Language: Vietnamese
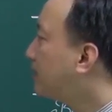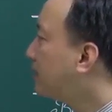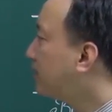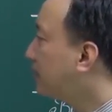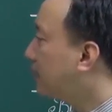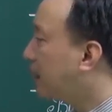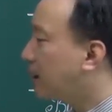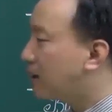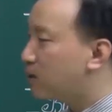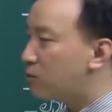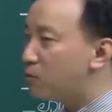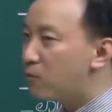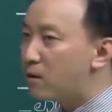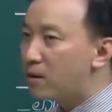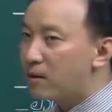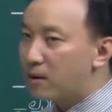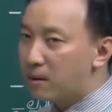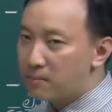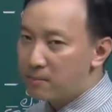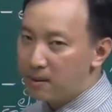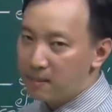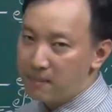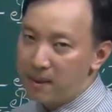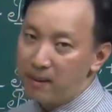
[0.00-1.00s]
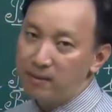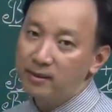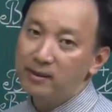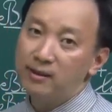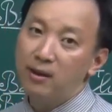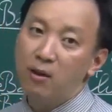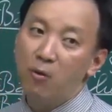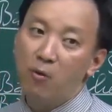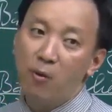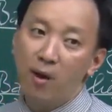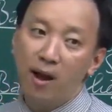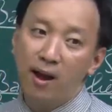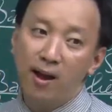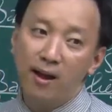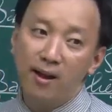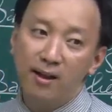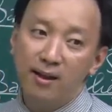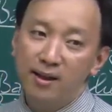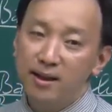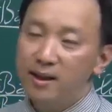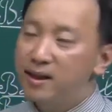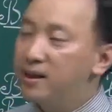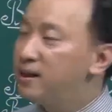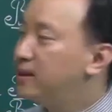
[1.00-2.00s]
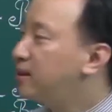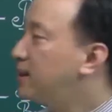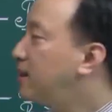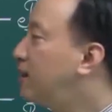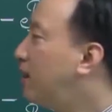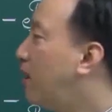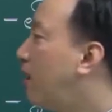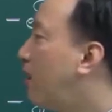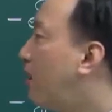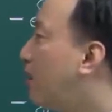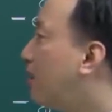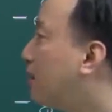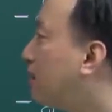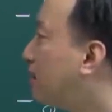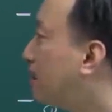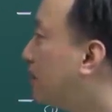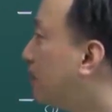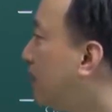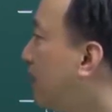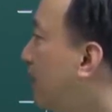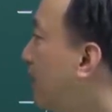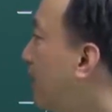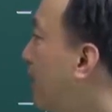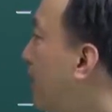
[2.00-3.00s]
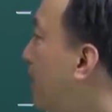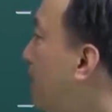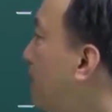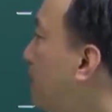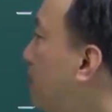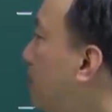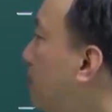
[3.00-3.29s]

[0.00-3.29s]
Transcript: thì ta cũng phải cầm giải báo sách giáo khoa thì họ đấy, đấy, đấy